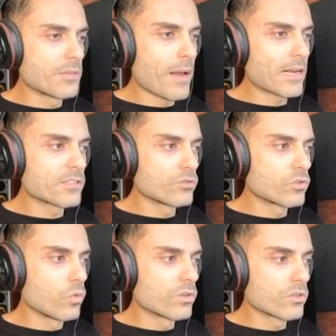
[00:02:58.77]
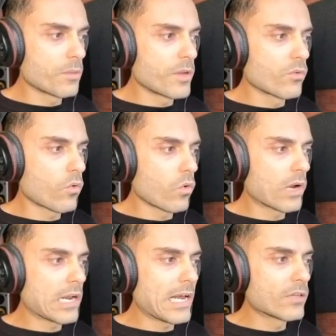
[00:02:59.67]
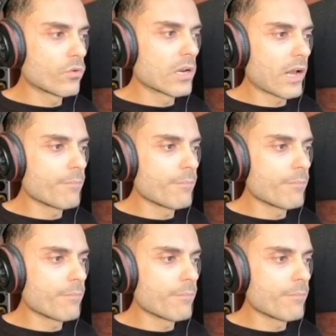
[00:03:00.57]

marcação de cookies, eu também não vou colocar nada. vou clicar em